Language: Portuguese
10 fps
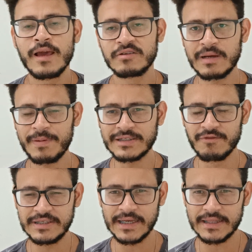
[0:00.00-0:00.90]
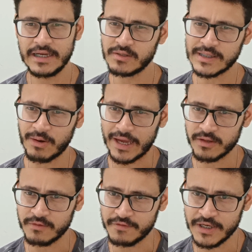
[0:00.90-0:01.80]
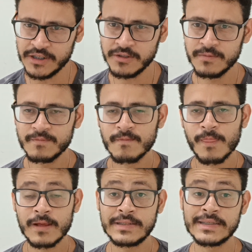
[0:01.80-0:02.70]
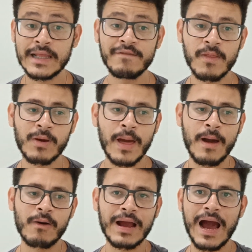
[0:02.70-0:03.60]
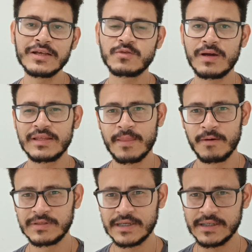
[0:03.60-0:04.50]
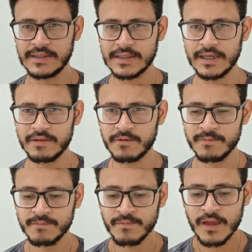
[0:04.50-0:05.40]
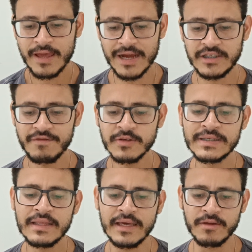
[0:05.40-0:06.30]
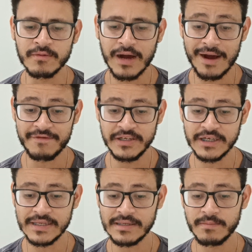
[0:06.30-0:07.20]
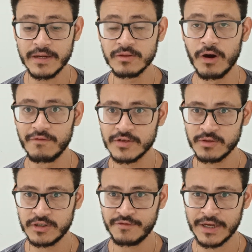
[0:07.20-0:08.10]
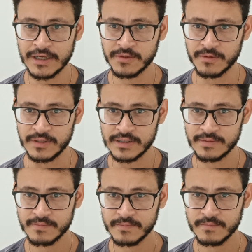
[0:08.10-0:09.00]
Eu já peço a você que deixe o seu like no vídeo, se inscreva no canal caso ainda não seja inscrito e ative o sininho a fim de receber novas notificações.